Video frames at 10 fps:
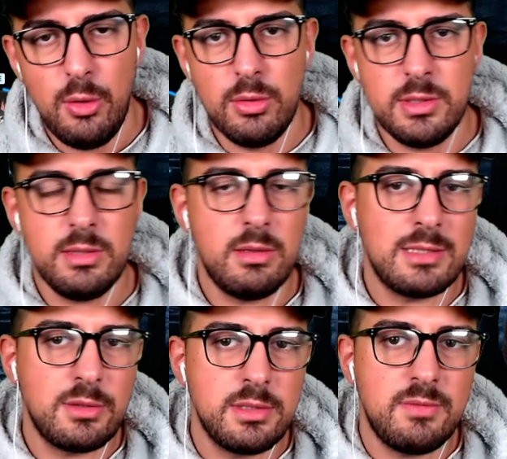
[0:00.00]
und äh,
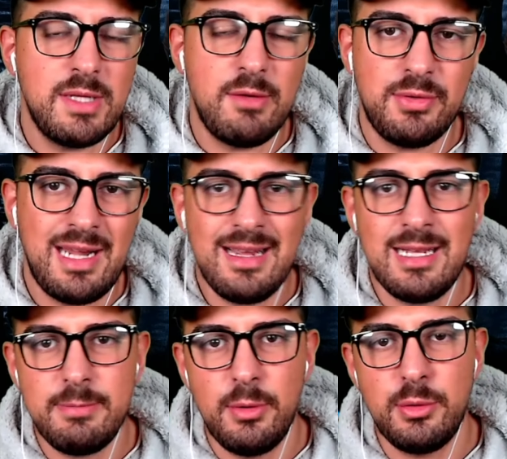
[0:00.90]
ansonsten, wenn ihr Fragen
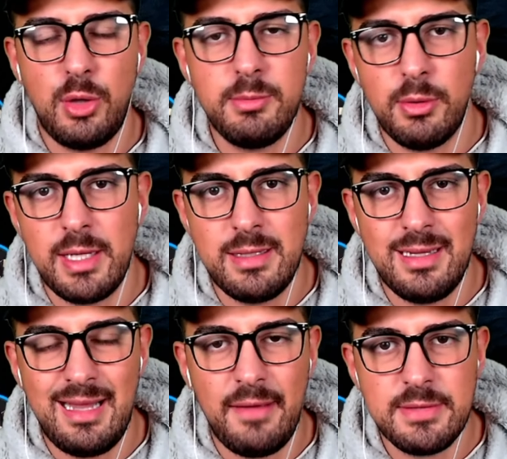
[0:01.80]
habt, Leute, kommt auch gerne in
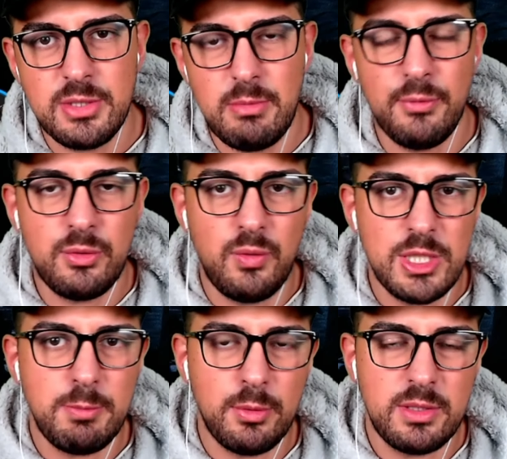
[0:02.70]
den Livestream auf
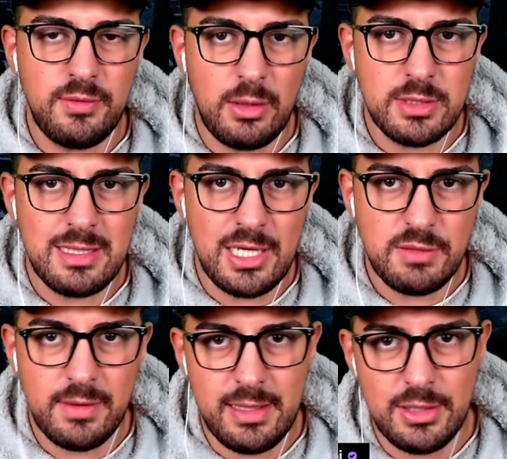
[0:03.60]
twitch.tv
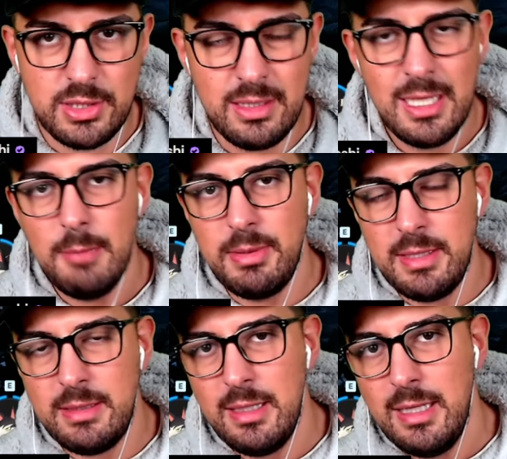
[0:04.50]
slash wakayashi. Bin
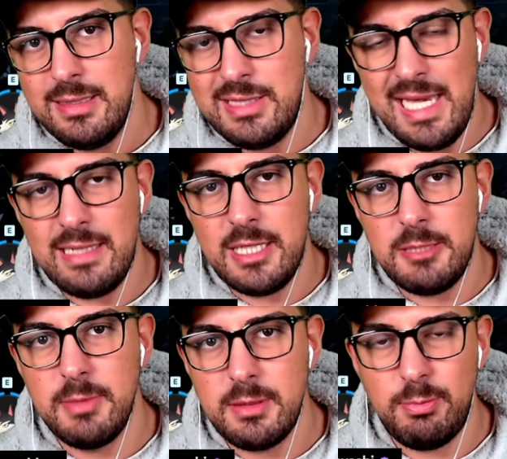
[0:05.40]
ich täglich
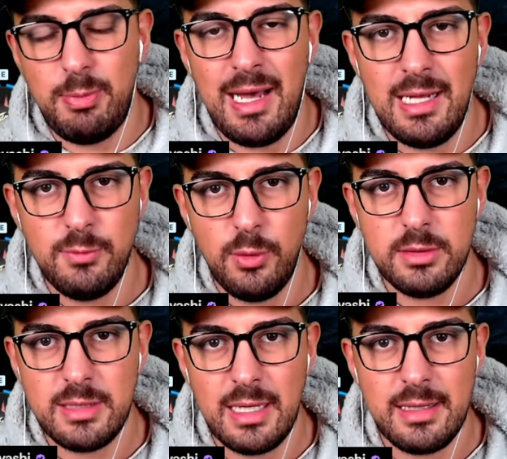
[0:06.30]
mit Pal
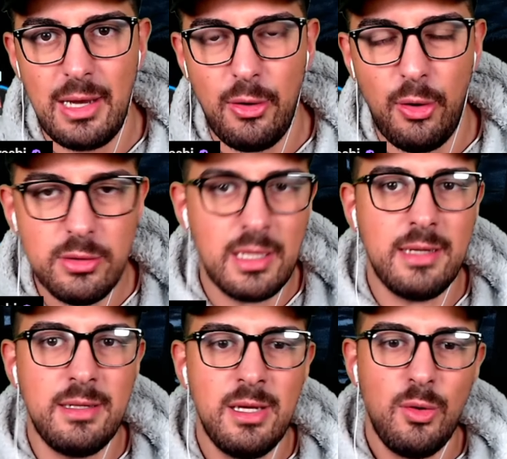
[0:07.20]
World gerade online
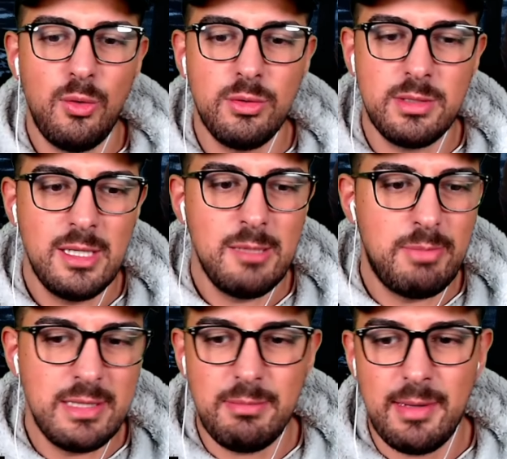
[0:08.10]
online und
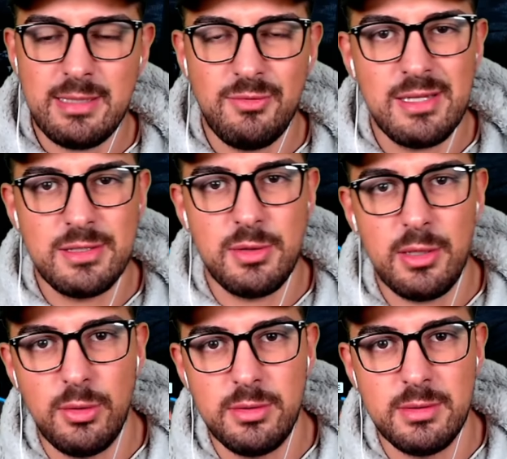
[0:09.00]
bin dabei, die Welt zu
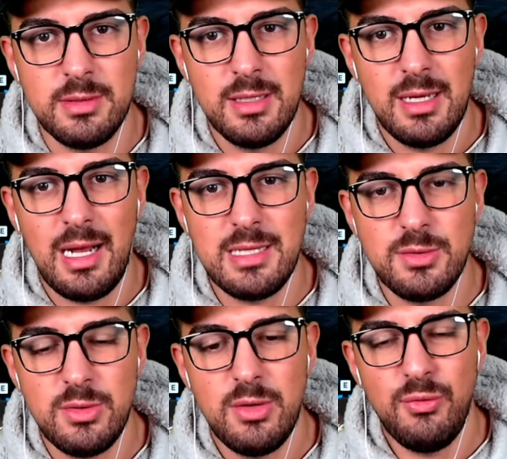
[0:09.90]
erkunden.
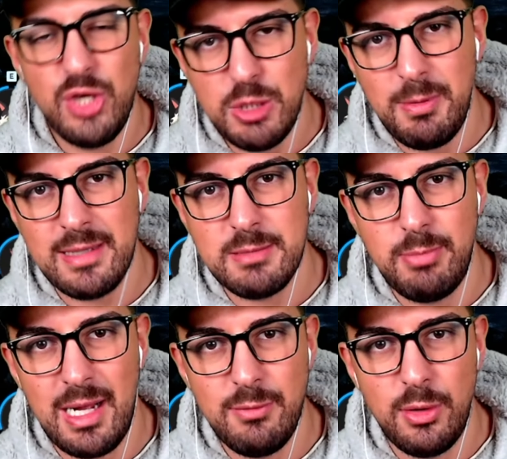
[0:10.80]
Also viel Spaß in
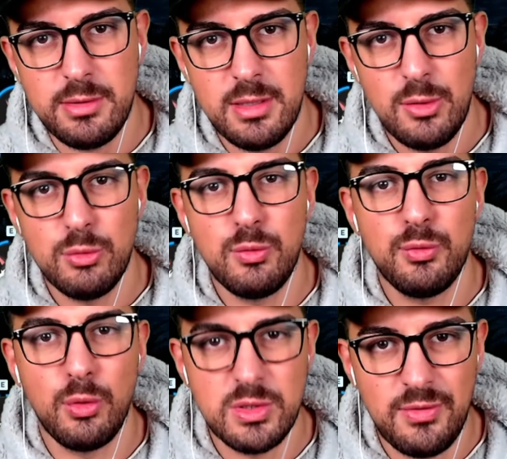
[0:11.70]
Palworld und
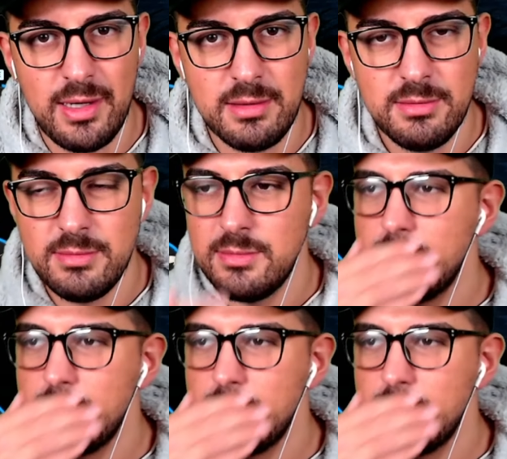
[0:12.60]
frohes Fangen.